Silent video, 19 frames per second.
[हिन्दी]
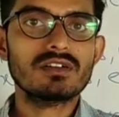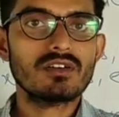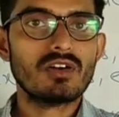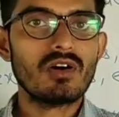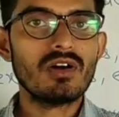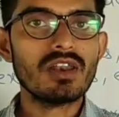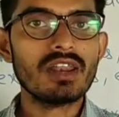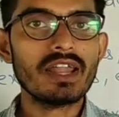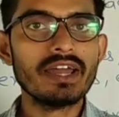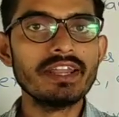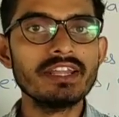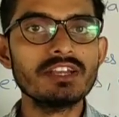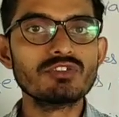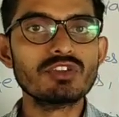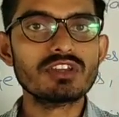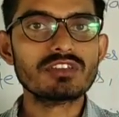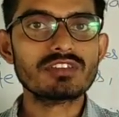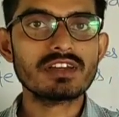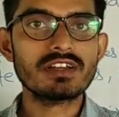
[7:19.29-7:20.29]
ऑनलाइन
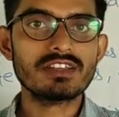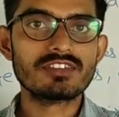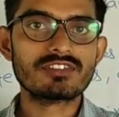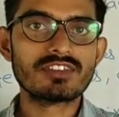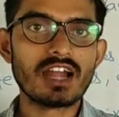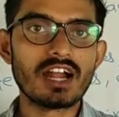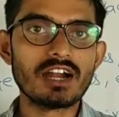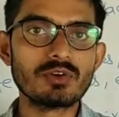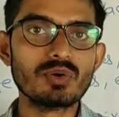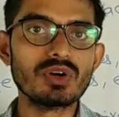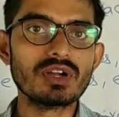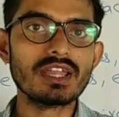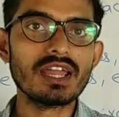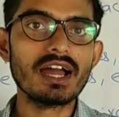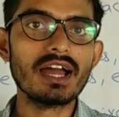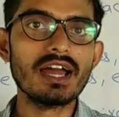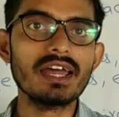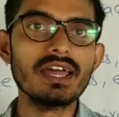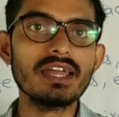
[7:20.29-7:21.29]
एजुकेशन स्टार्ट हो गया
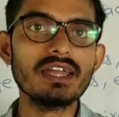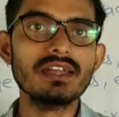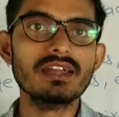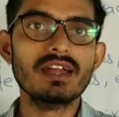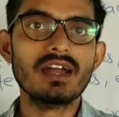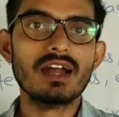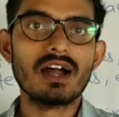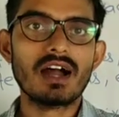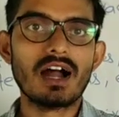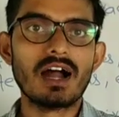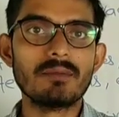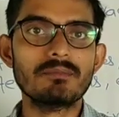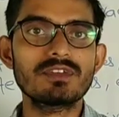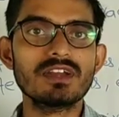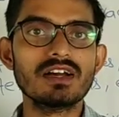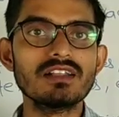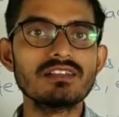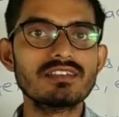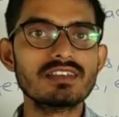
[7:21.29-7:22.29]
है आप
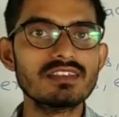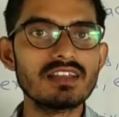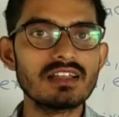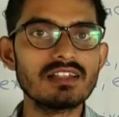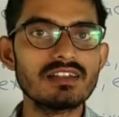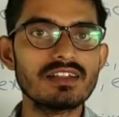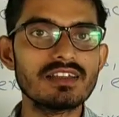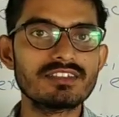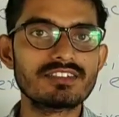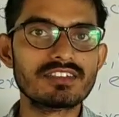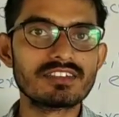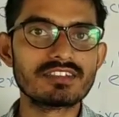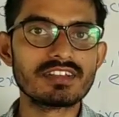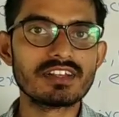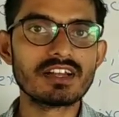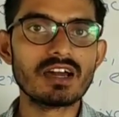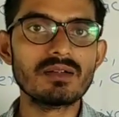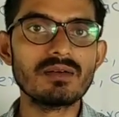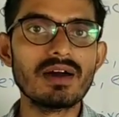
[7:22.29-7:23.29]
जल्द से जल्द रजिस्ट्रेशन
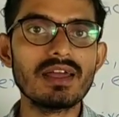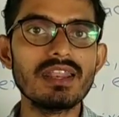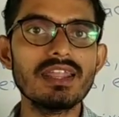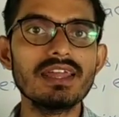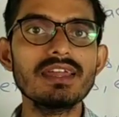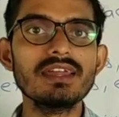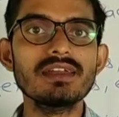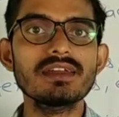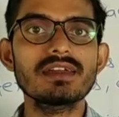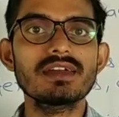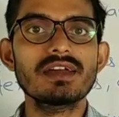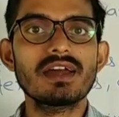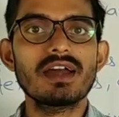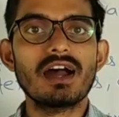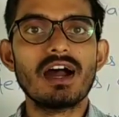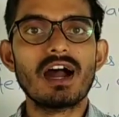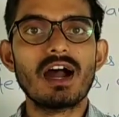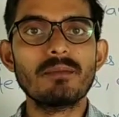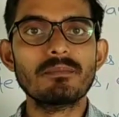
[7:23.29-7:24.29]
करवा लें
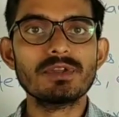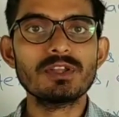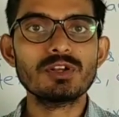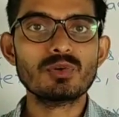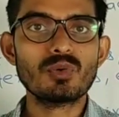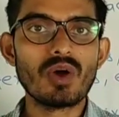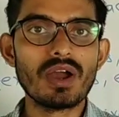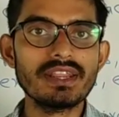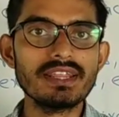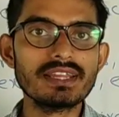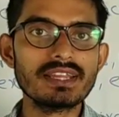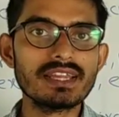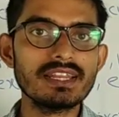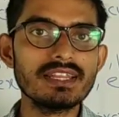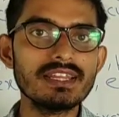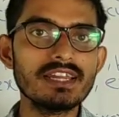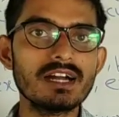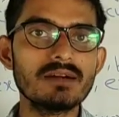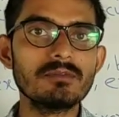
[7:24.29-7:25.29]
आप इंक्वायरी के
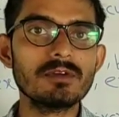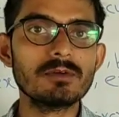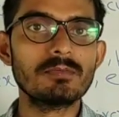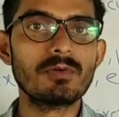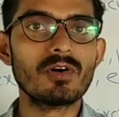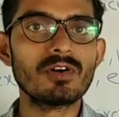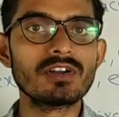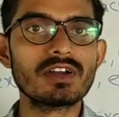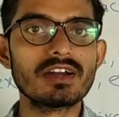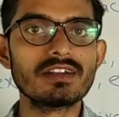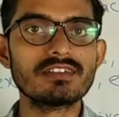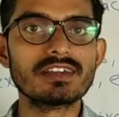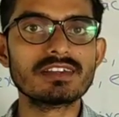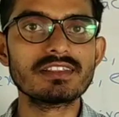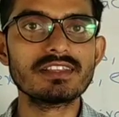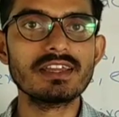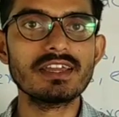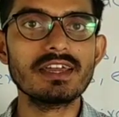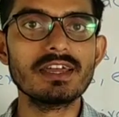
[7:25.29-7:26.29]
लिए हमें फ़ोन कर
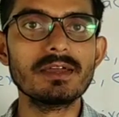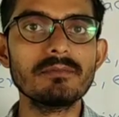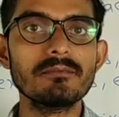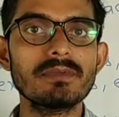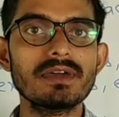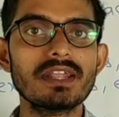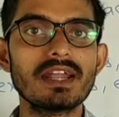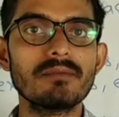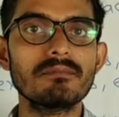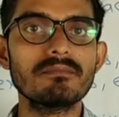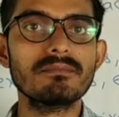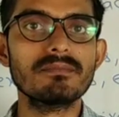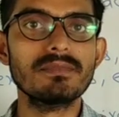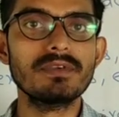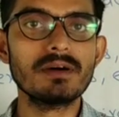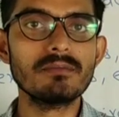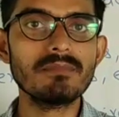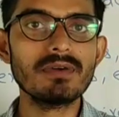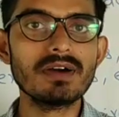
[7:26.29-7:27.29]
सकते हैं मेरा
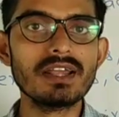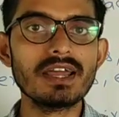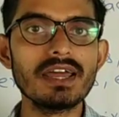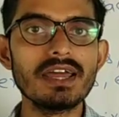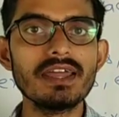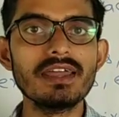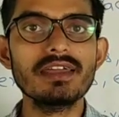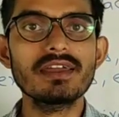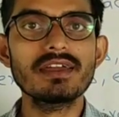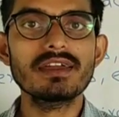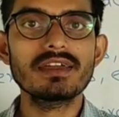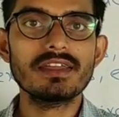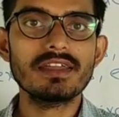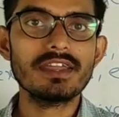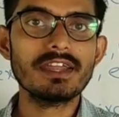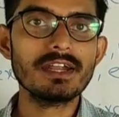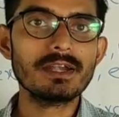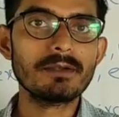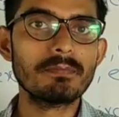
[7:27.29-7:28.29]
नंबर है
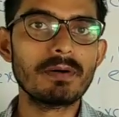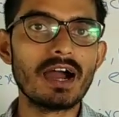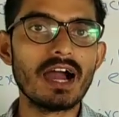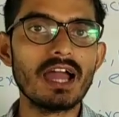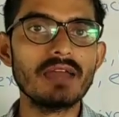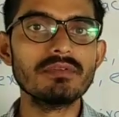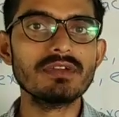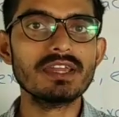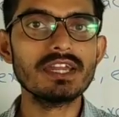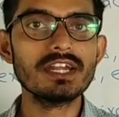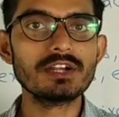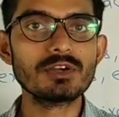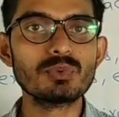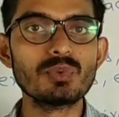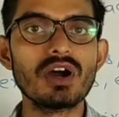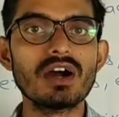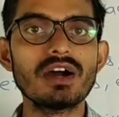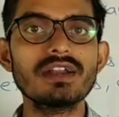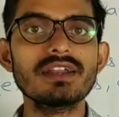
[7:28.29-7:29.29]
एट फाइव एट
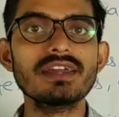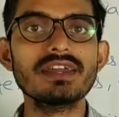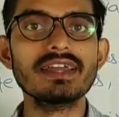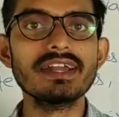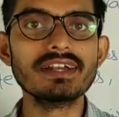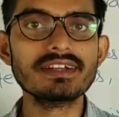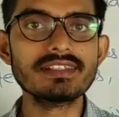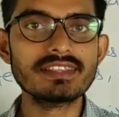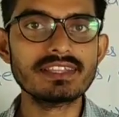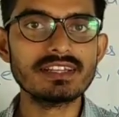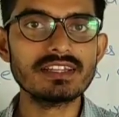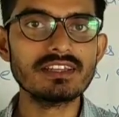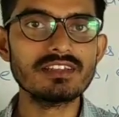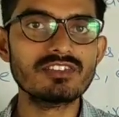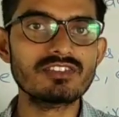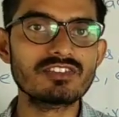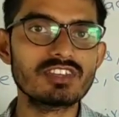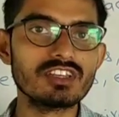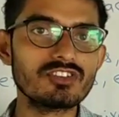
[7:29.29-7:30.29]
वन एट थ्री
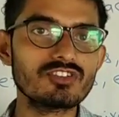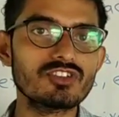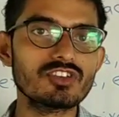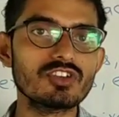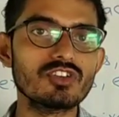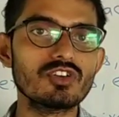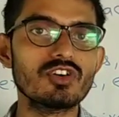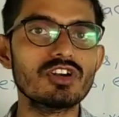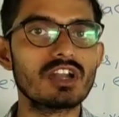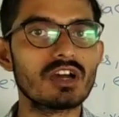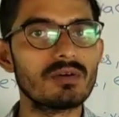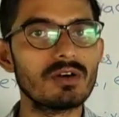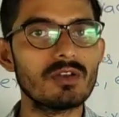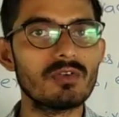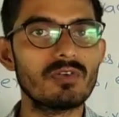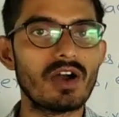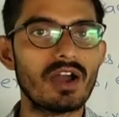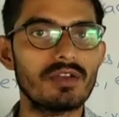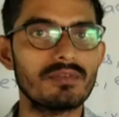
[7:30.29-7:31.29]
सिक्स जीरो डबल
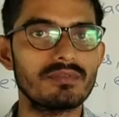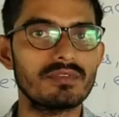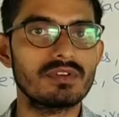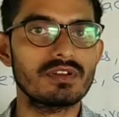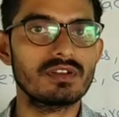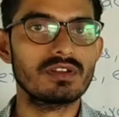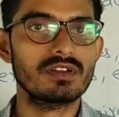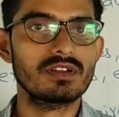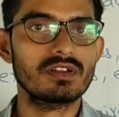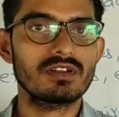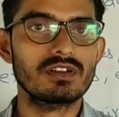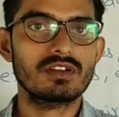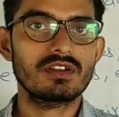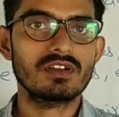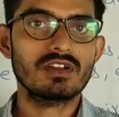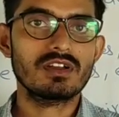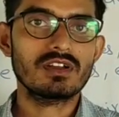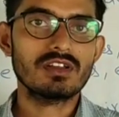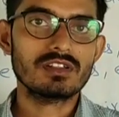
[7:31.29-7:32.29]
फाइव
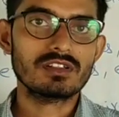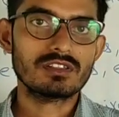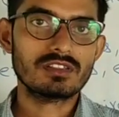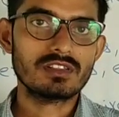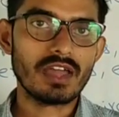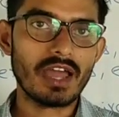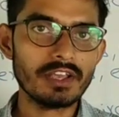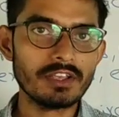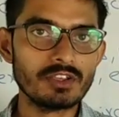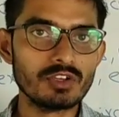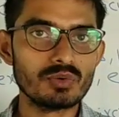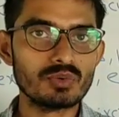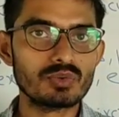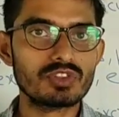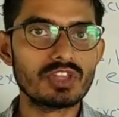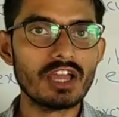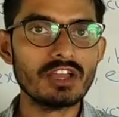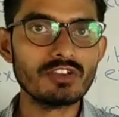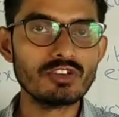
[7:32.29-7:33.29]
थैंक यू
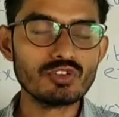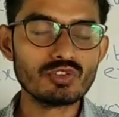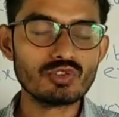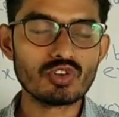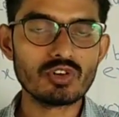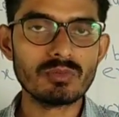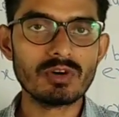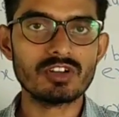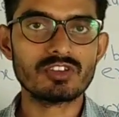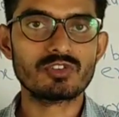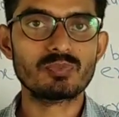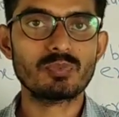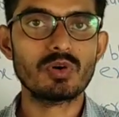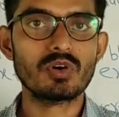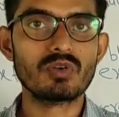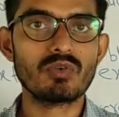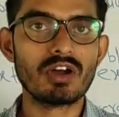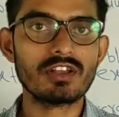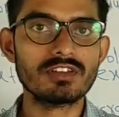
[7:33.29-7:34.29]
थैंक यू सो मच फॉर
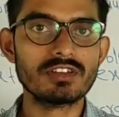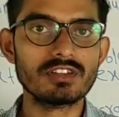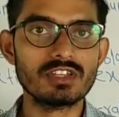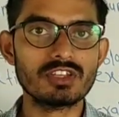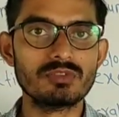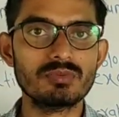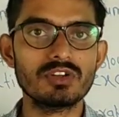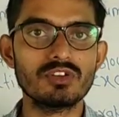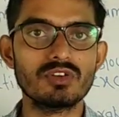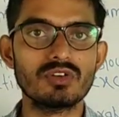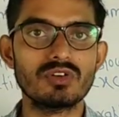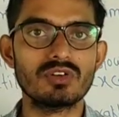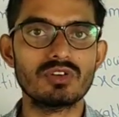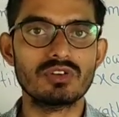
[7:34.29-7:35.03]
वॉचिंग दिस वीडियो